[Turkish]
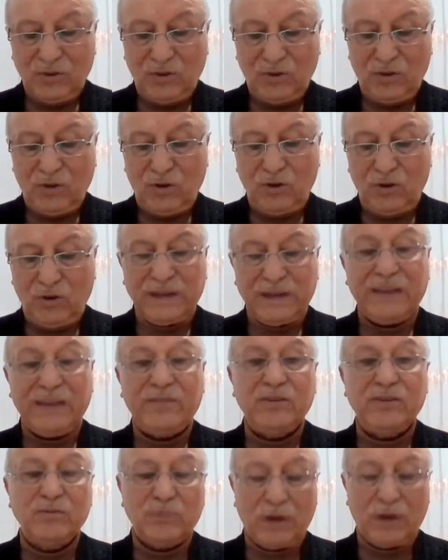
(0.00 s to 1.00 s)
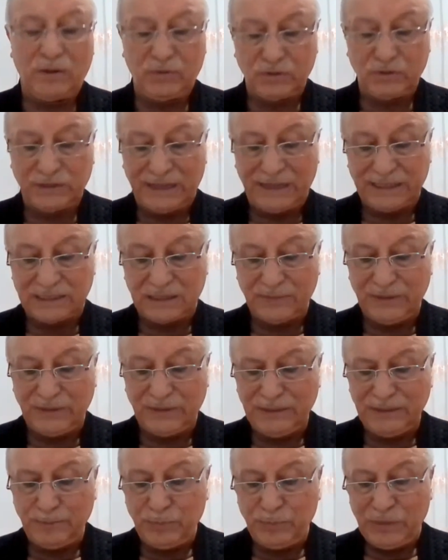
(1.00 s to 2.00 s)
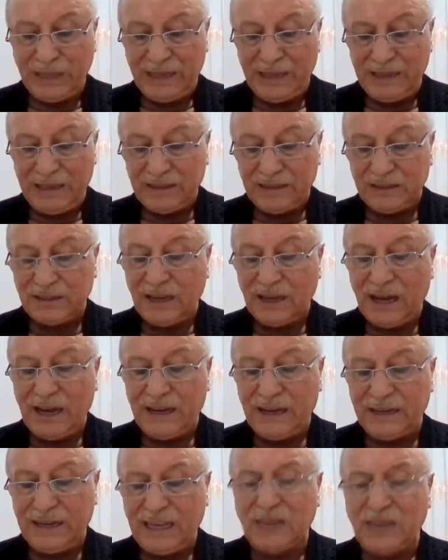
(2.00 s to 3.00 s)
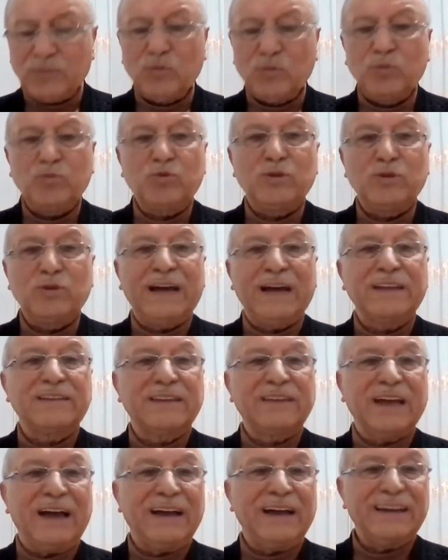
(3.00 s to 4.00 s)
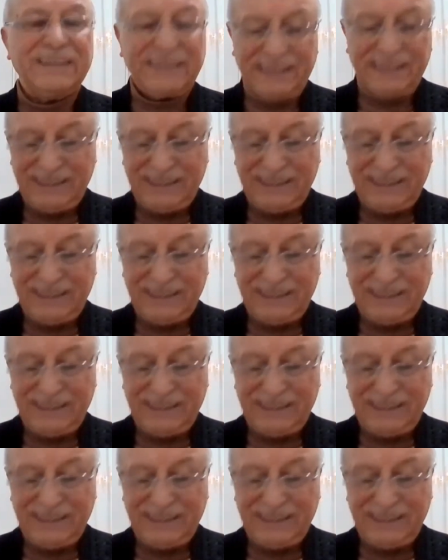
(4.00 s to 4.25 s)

o levh-i mahfuz azamın daire-i mümkünatta